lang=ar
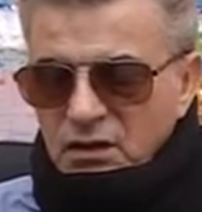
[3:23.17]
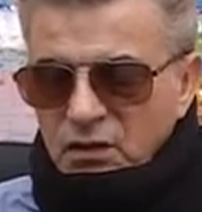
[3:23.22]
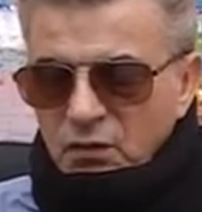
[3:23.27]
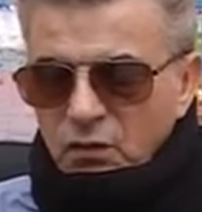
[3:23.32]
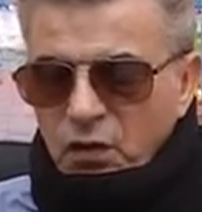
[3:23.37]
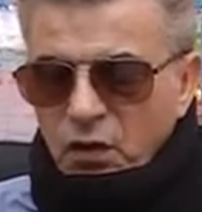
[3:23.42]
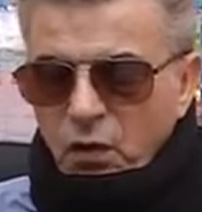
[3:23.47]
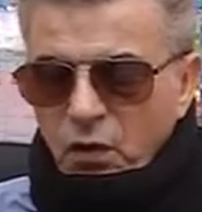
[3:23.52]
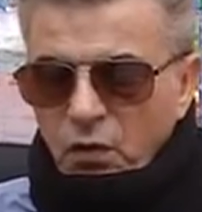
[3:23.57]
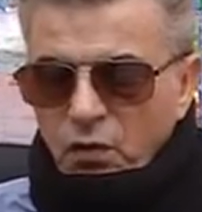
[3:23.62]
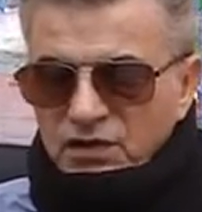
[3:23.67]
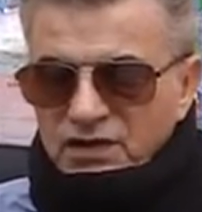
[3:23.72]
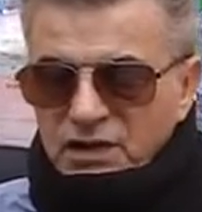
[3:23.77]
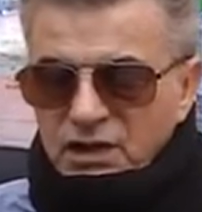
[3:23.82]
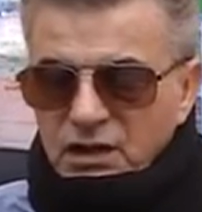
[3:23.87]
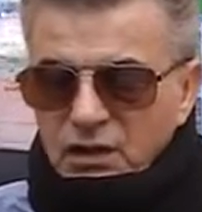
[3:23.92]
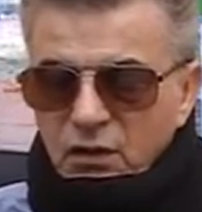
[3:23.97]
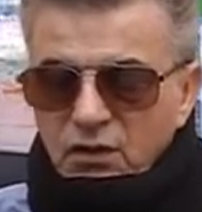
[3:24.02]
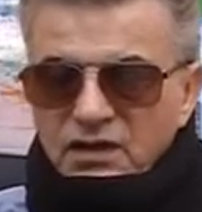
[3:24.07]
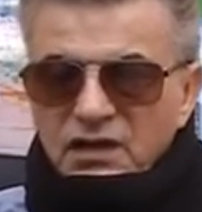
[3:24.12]
وأويا
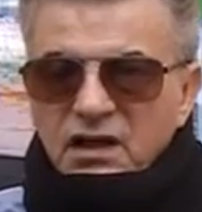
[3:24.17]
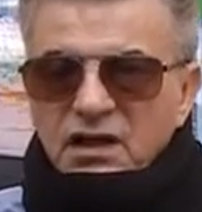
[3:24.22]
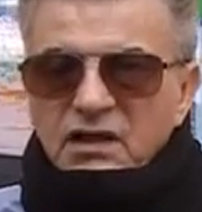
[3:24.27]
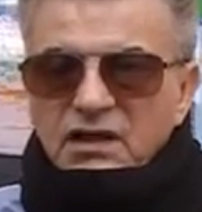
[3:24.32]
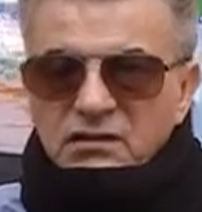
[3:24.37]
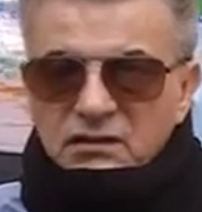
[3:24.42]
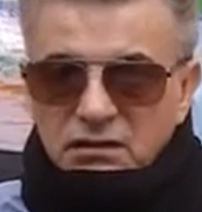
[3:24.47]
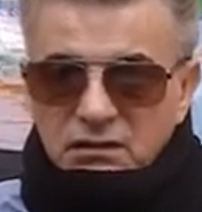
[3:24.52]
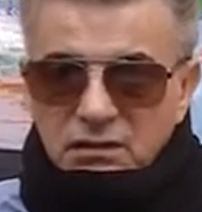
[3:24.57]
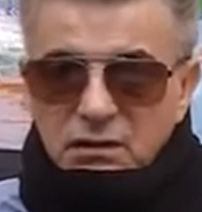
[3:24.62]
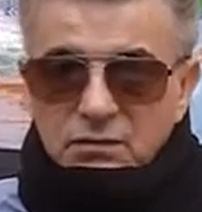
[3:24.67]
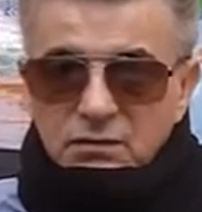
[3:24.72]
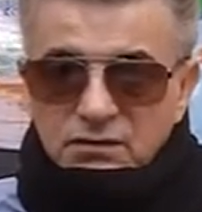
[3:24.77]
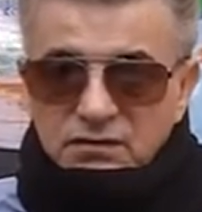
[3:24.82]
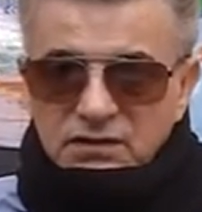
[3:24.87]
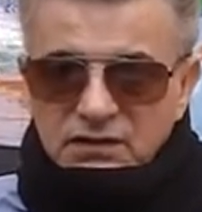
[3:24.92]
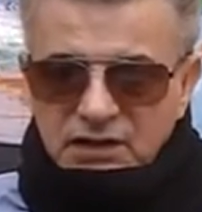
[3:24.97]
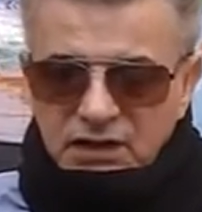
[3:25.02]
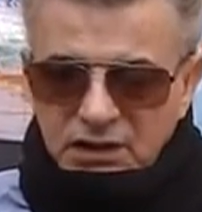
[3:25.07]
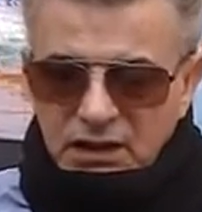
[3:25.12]
أويا هي
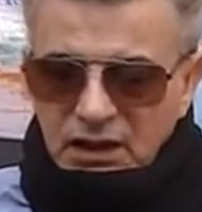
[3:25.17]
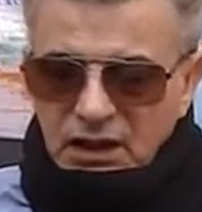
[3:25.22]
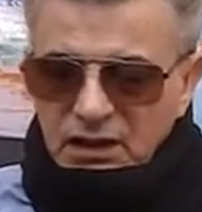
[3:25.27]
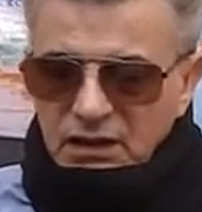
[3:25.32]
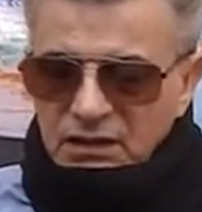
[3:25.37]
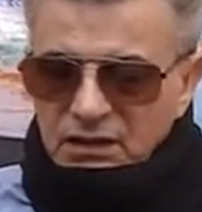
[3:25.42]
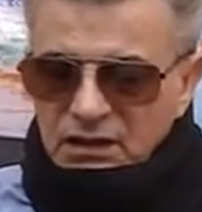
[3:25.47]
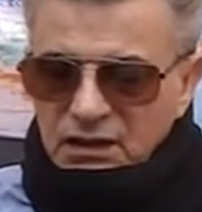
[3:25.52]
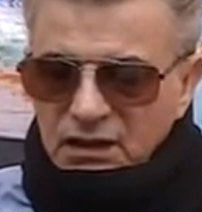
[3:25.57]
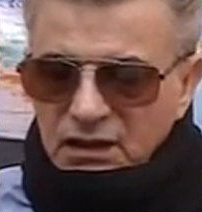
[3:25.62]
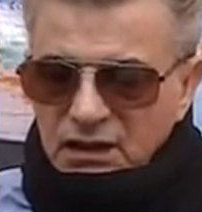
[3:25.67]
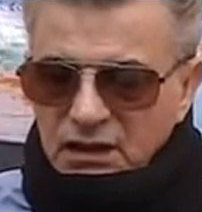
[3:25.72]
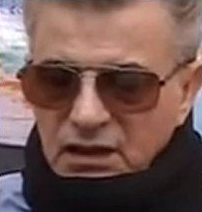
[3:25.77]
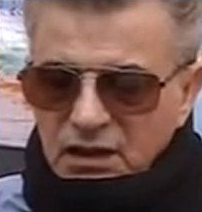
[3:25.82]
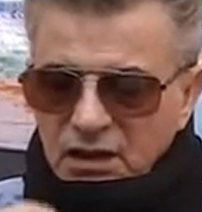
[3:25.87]
طرابلس الحالية